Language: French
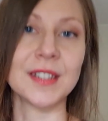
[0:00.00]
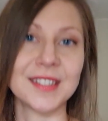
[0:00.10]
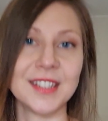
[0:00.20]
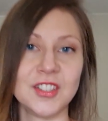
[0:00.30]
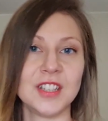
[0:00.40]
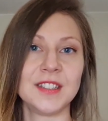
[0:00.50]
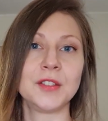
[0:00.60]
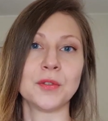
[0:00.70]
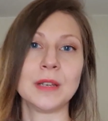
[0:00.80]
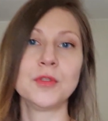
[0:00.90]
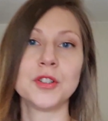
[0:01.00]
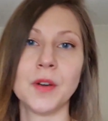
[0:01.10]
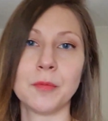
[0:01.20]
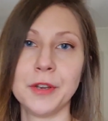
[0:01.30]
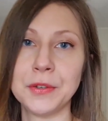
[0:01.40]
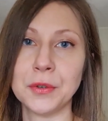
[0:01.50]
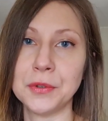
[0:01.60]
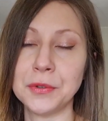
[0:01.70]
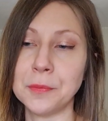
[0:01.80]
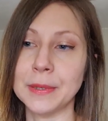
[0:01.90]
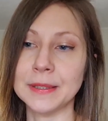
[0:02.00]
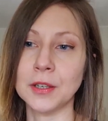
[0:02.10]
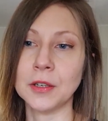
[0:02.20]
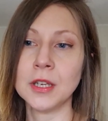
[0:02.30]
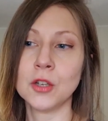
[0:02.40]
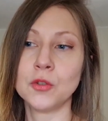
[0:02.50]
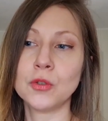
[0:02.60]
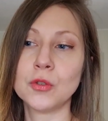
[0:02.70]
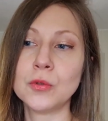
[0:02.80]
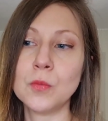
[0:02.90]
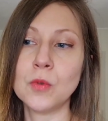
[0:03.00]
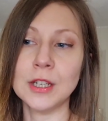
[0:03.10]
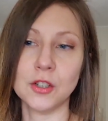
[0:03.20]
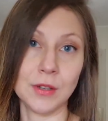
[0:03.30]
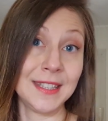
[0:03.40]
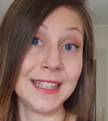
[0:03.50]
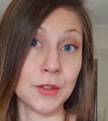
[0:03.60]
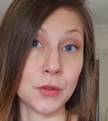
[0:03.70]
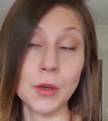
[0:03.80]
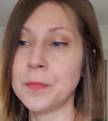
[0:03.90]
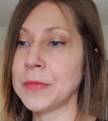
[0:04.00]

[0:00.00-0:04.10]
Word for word: hein, c'est que j'hésite sur les mots que je vais employer sur YouTube, parce que du coup, moi, je suis assez nature